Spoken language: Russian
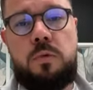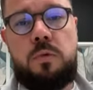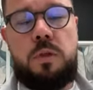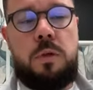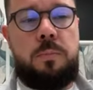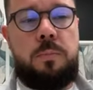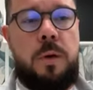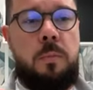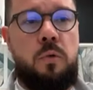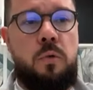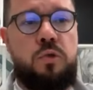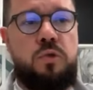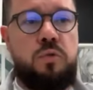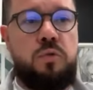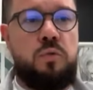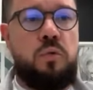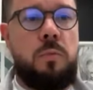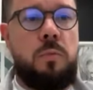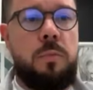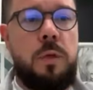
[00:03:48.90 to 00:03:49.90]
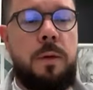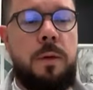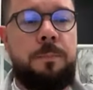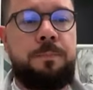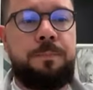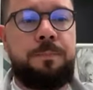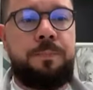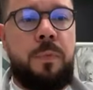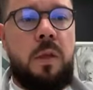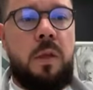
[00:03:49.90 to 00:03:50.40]
что это прям очень удобно
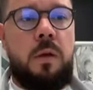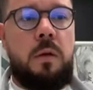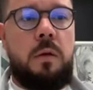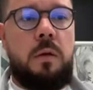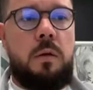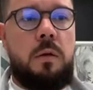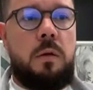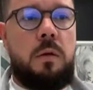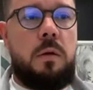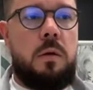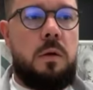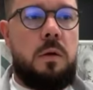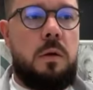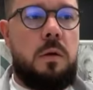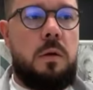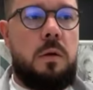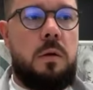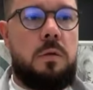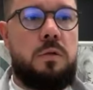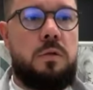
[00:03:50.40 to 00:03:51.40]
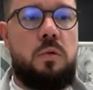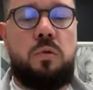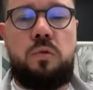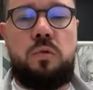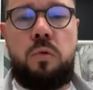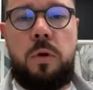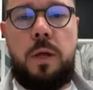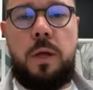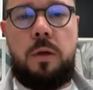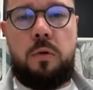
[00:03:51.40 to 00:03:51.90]
а,
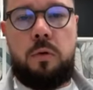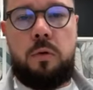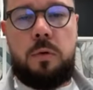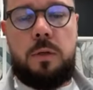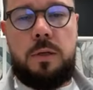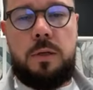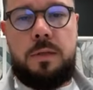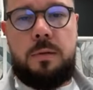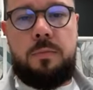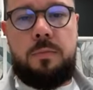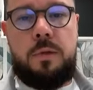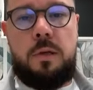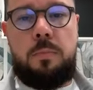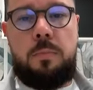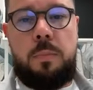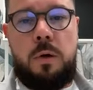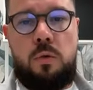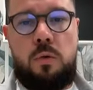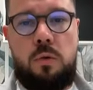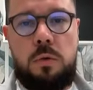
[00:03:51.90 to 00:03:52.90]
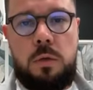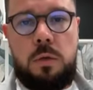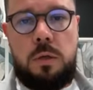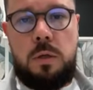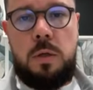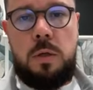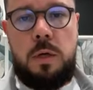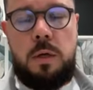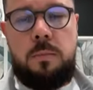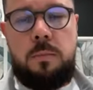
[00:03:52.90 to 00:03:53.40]
структурируют на самом деле, походы.
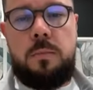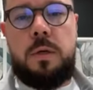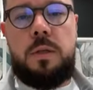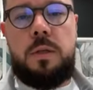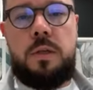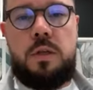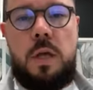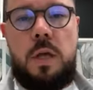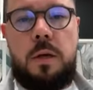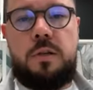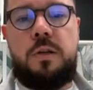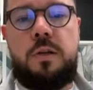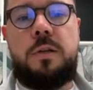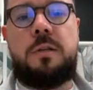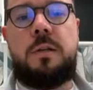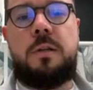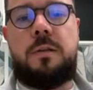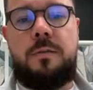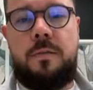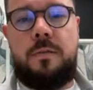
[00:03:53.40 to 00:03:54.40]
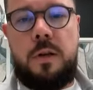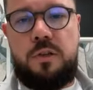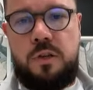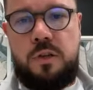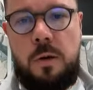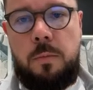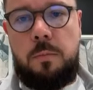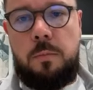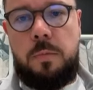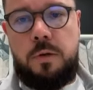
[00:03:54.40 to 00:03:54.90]
Мы не так часто к
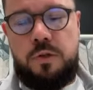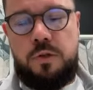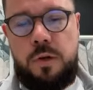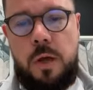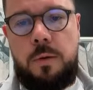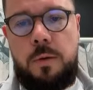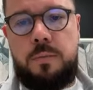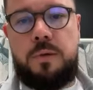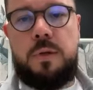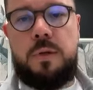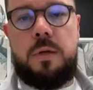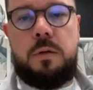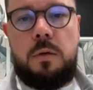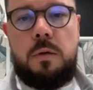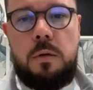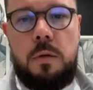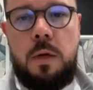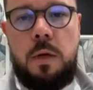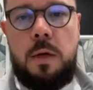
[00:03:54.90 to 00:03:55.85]
врачам обращаемся. Это